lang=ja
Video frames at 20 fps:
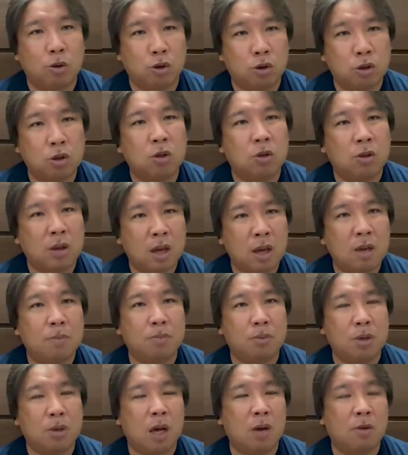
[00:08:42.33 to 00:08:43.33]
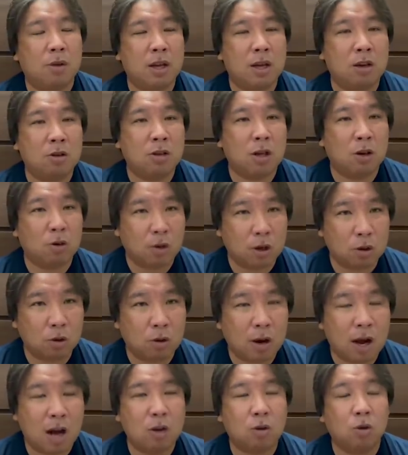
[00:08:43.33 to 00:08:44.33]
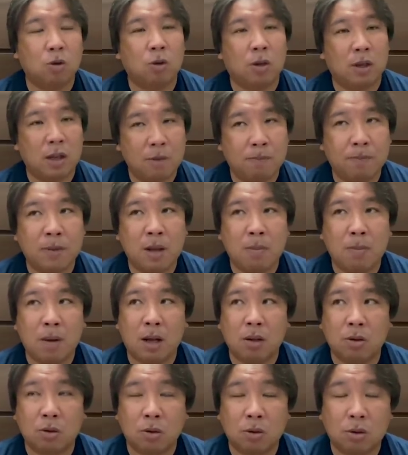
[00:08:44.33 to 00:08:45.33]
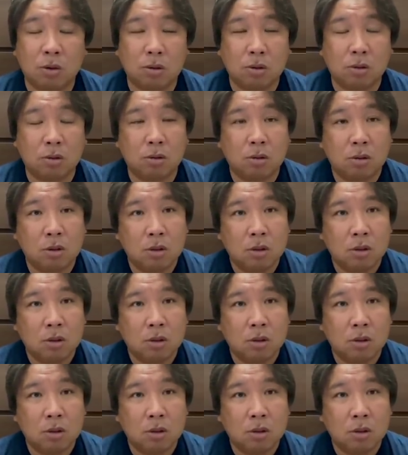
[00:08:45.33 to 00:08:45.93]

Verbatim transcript: 普通のね、プレーはできるだろうけど、ああいうことがね、で、まあ、あのー、